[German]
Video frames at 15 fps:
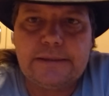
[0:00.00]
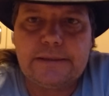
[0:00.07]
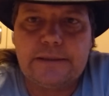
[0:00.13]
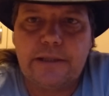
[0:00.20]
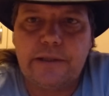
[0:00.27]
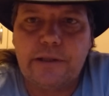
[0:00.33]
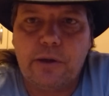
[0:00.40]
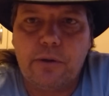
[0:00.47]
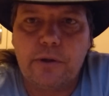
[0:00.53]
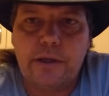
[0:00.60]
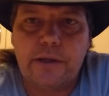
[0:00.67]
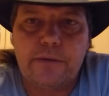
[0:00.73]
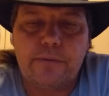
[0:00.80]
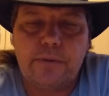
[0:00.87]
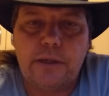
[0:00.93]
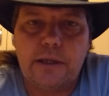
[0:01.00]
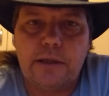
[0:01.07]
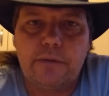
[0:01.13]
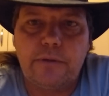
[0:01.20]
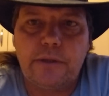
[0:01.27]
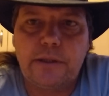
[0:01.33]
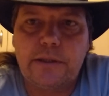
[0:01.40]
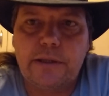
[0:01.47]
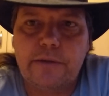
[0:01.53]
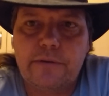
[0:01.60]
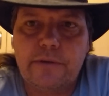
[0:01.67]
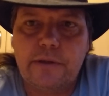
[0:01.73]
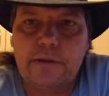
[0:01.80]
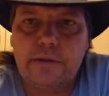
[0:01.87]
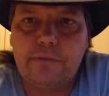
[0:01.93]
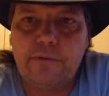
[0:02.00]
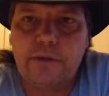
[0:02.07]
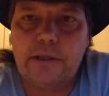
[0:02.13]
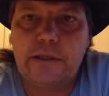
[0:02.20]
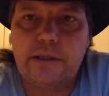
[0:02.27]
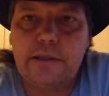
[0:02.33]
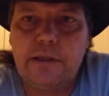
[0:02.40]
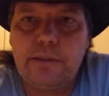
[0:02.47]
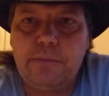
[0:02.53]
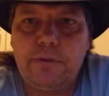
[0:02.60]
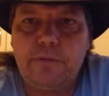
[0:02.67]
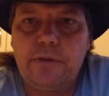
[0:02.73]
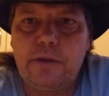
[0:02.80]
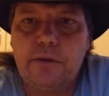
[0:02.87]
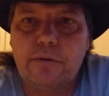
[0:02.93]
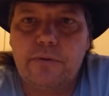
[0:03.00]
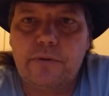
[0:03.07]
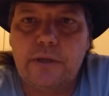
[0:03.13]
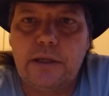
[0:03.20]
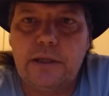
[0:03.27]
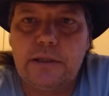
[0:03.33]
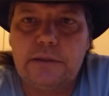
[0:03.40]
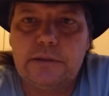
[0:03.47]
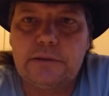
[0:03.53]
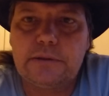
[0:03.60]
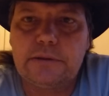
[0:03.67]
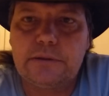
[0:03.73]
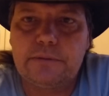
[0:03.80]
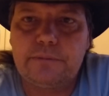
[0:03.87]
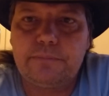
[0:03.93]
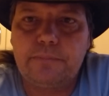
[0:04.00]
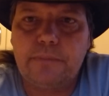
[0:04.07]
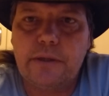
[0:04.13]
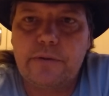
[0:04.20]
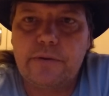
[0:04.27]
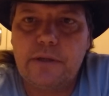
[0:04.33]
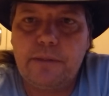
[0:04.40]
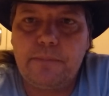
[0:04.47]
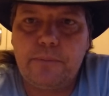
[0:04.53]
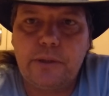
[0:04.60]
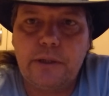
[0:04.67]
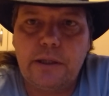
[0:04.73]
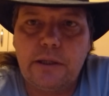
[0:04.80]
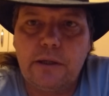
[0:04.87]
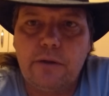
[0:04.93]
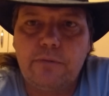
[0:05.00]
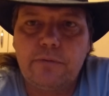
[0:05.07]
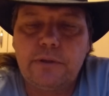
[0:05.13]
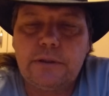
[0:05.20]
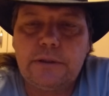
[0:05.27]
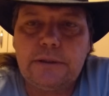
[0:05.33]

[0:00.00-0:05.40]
äh, dann dauert das zu lange. Wenn ich das dann, weil ich nehme die Videos ja äh, meist in MPG auf